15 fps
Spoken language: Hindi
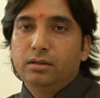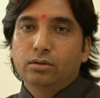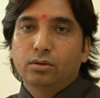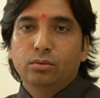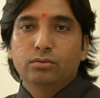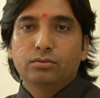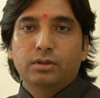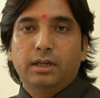
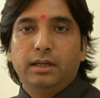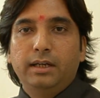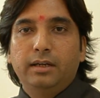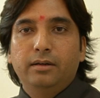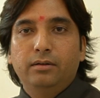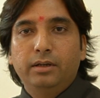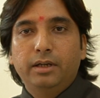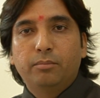तो उसके लिए
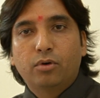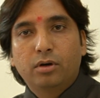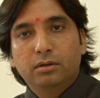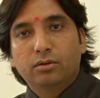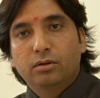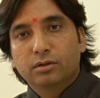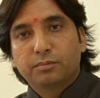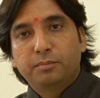ये
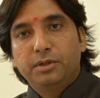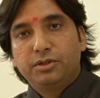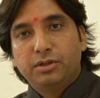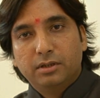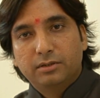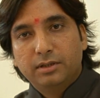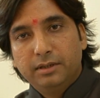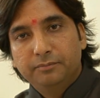बहुत
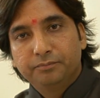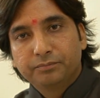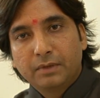ऑस्पिशियस है